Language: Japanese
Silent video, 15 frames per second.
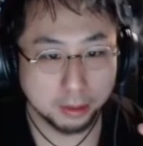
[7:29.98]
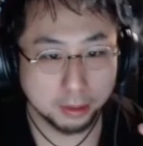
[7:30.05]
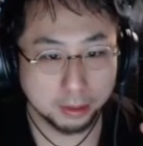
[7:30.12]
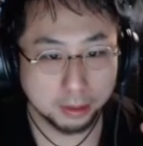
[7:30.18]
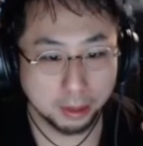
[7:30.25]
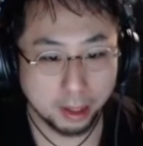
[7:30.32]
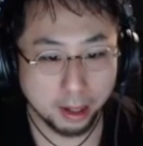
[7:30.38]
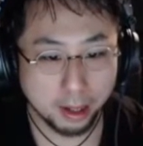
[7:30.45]

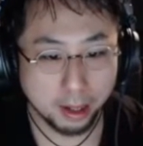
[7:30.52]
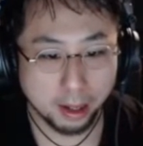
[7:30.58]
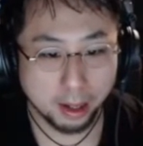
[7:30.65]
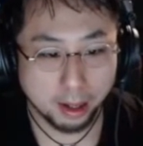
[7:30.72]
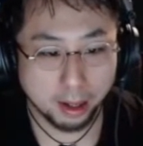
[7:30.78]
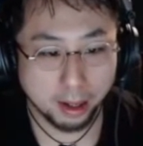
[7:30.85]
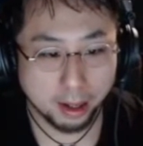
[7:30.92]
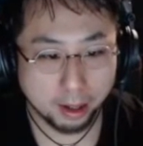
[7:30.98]

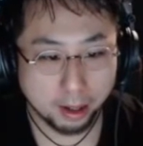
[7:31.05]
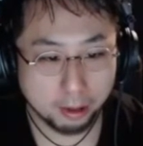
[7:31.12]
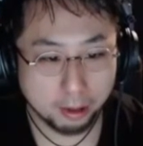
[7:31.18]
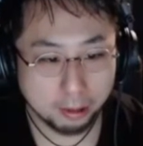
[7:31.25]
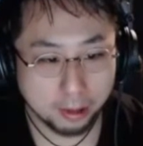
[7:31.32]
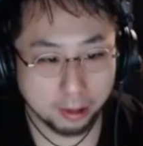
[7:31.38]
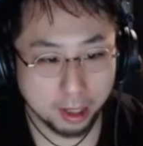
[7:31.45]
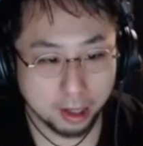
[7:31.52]
えー、こん
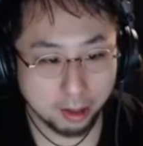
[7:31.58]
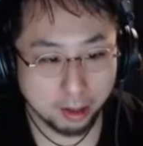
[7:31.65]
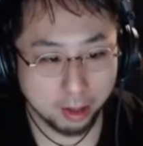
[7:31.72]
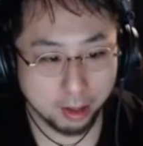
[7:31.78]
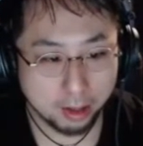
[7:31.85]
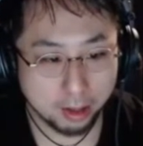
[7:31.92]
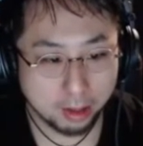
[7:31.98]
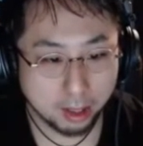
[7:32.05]
なに変わる
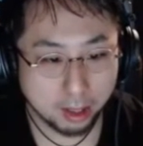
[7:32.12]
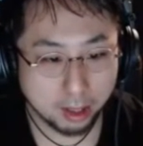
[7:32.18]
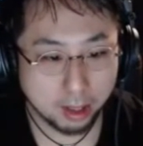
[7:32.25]
んだ。